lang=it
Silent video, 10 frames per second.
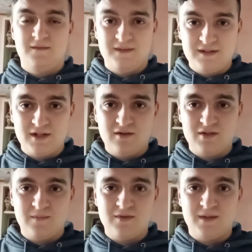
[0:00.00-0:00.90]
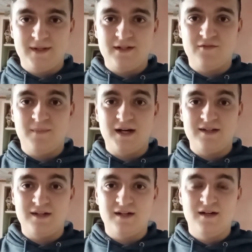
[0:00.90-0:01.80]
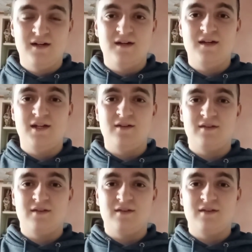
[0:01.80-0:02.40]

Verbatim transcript: Nel secondo appuntamento in Spagna in